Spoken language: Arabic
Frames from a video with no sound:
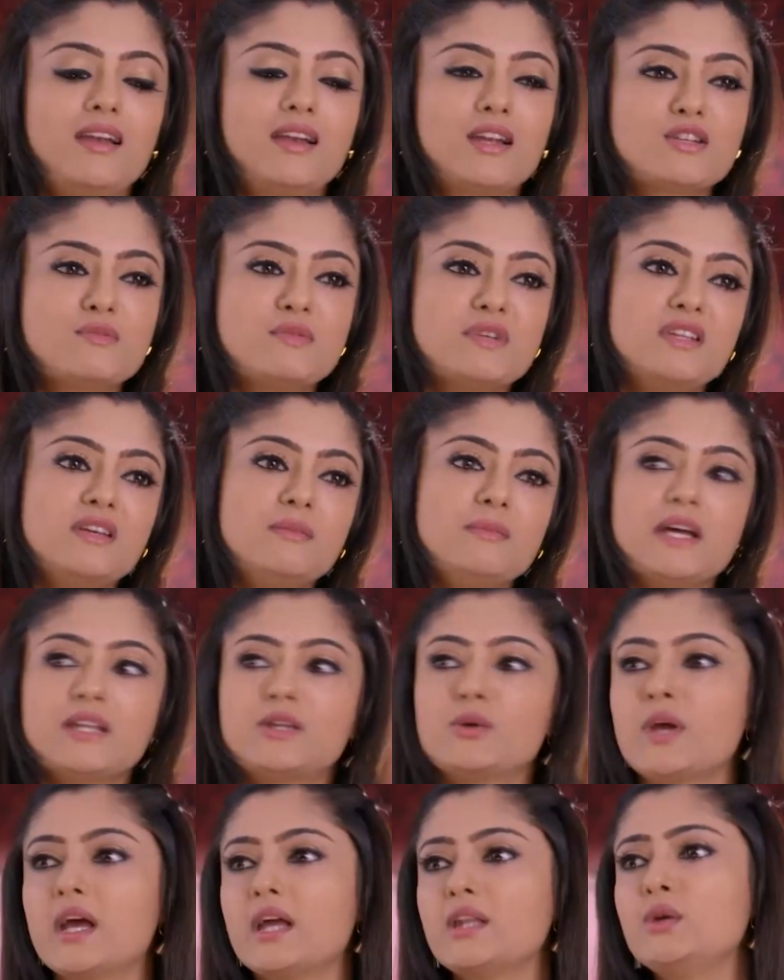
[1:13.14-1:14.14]
لاكشمي
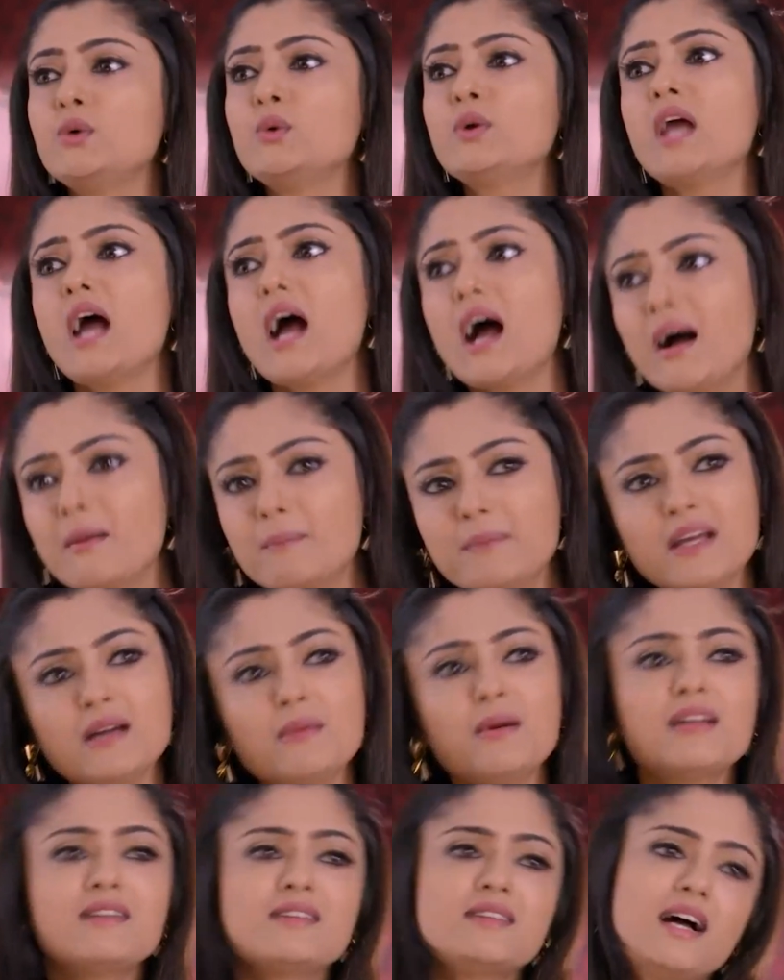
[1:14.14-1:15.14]
بتعرفي أنا بقترح
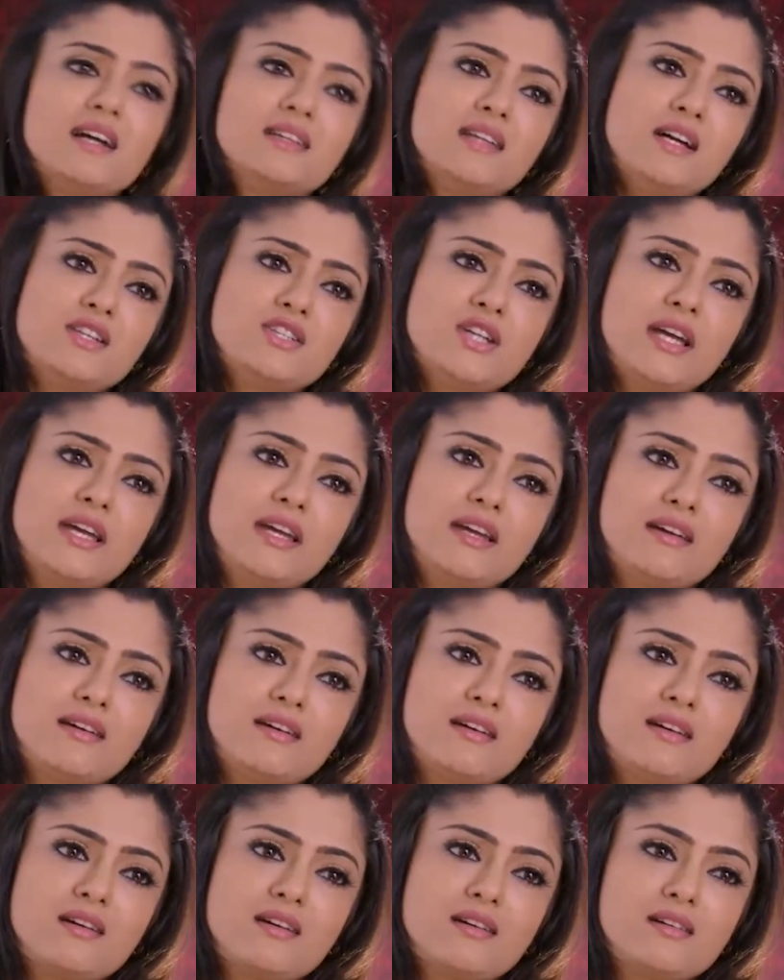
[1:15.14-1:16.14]
عليك تجي لصفنا
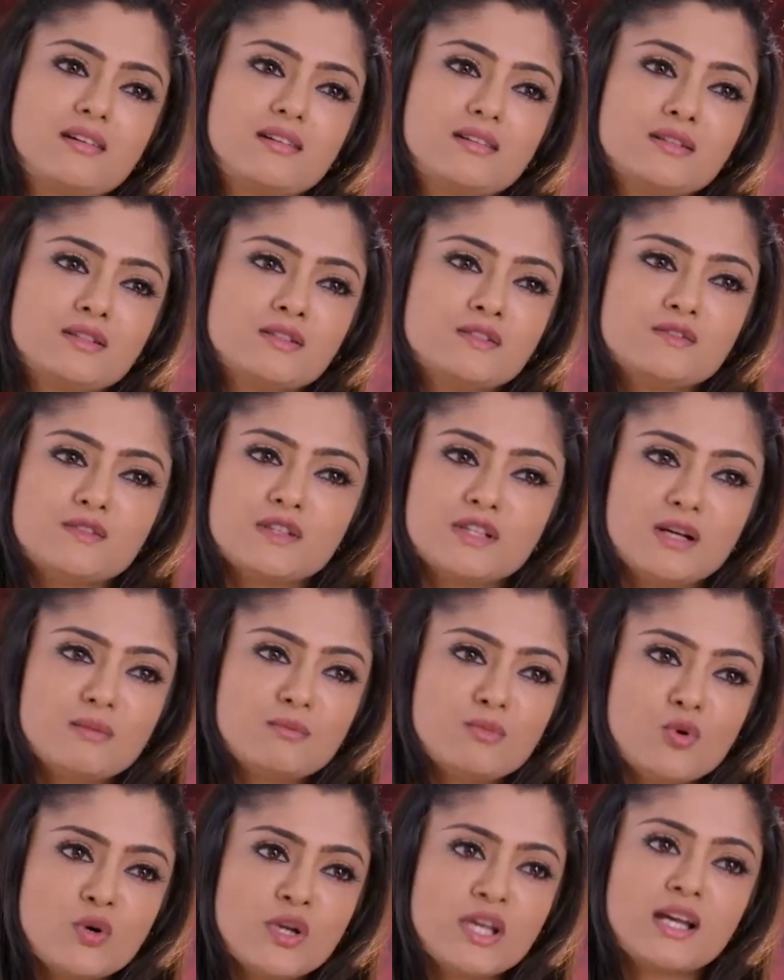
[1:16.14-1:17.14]

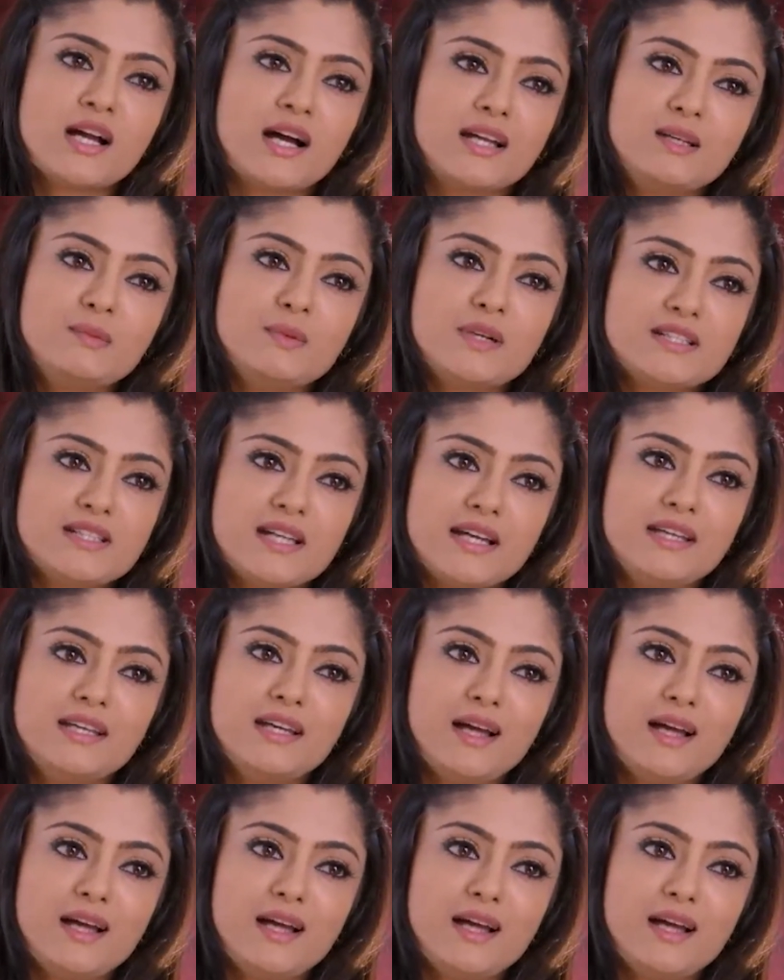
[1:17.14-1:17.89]
وإلا أكيد رح تخسري